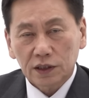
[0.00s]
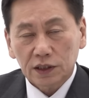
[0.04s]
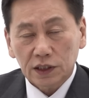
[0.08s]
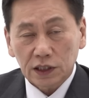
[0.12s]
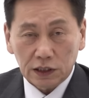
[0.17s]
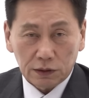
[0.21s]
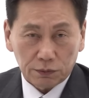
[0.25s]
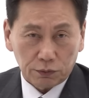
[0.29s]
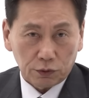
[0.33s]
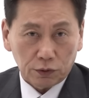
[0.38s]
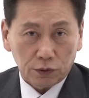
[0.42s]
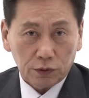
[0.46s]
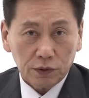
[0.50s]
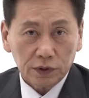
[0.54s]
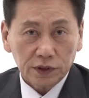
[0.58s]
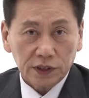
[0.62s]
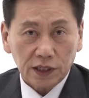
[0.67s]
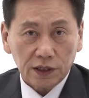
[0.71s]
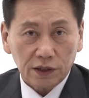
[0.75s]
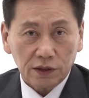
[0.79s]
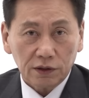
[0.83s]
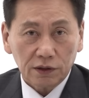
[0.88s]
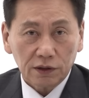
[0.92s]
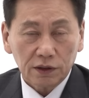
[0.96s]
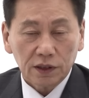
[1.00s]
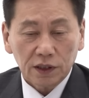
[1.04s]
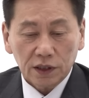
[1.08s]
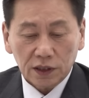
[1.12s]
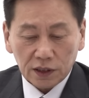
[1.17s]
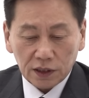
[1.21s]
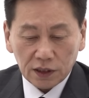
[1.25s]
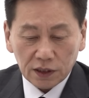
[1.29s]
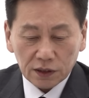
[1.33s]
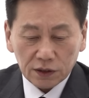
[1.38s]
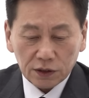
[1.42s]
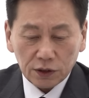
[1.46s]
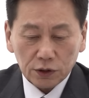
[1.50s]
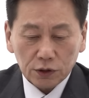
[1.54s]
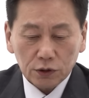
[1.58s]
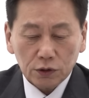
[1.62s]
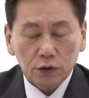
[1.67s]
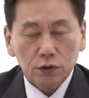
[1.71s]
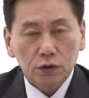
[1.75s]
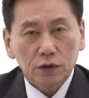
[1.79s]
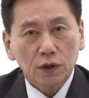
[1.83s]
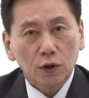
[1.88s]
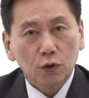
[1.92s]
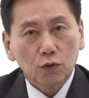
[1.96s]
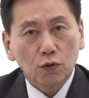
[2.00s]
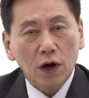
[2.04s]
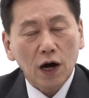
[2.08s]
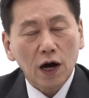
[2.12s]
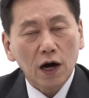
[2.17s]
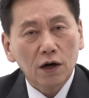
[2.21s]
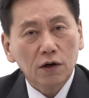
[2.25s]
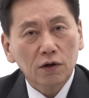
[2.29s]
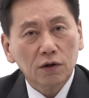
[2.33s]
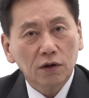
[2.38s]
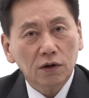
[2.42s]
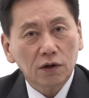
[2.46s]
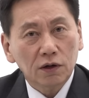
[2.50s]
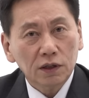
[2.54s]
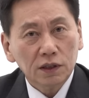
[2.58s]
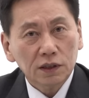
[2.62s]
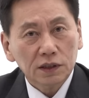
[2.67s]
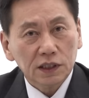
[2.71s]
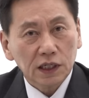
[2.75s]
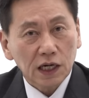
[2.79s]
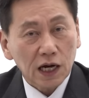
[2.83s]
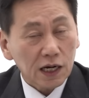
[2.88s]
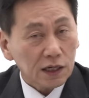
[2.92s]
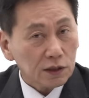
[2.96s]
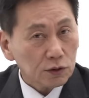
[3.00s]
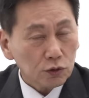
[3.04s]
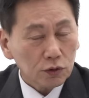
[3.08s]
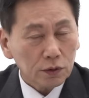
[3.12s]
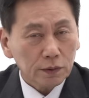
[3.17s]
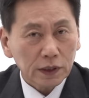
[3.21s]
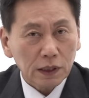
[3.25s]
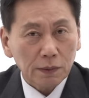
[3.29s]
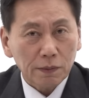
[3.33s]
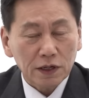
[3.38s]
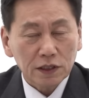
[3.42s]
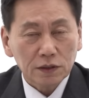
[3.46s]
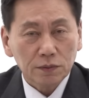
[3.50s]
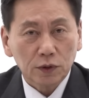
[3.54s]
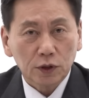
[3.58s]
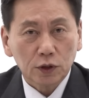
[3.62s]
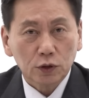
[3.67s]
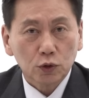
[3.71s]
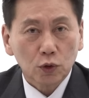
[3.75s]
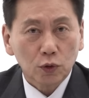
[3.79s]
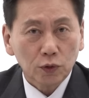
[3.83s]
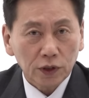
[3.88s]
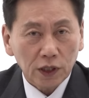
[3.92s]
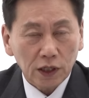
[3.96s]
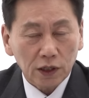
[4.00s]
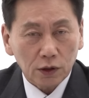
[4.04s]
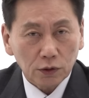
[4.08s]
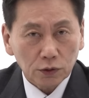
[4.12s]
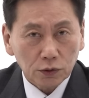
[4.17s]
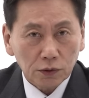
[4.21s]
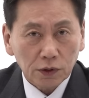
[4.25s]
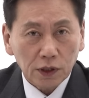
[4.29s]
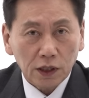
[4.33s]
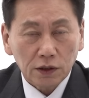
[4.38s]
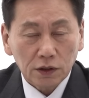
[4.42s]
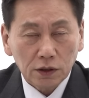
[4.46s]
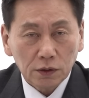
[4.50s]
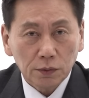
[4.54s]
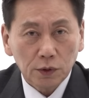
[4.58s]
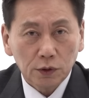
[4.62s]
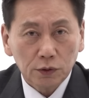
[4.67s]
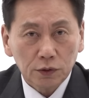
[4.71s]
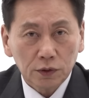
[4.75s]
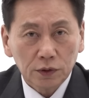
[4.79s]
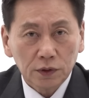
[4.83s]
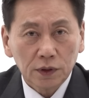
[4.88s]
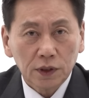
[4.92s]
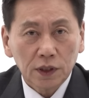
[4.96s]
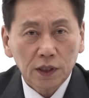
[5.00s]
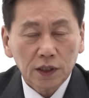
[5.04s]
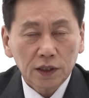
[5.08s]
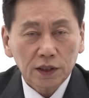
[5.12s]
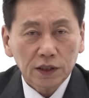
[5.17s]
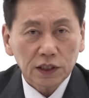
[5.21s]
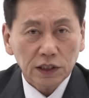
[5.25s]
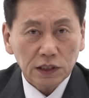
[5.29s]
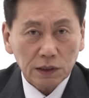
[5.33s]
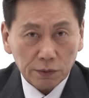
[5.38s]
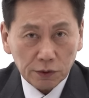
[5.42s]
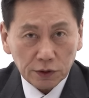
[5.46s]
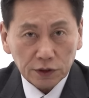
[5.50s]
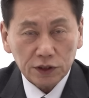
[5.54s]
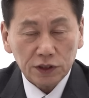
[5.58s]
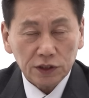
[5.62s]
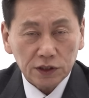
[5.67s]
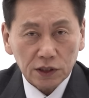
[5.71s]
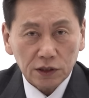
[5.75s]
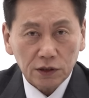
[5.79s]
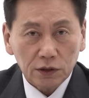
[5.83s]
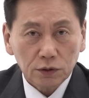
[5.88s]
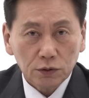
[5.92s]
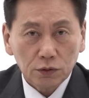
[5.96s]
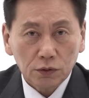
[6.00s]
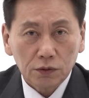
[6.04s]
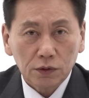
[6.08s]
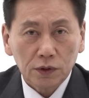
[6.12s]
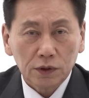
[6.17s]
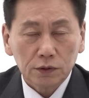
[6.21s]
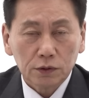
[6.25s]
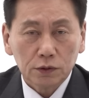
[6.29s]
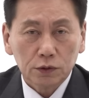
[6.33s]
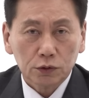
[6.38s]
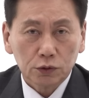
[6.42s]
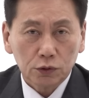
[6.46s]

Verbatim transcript: 일부 세력, 그리고 과거 제가 아까 조금 아까 말씀했던 손가혁 손가락 혁명군 이재명을 지지했던 손,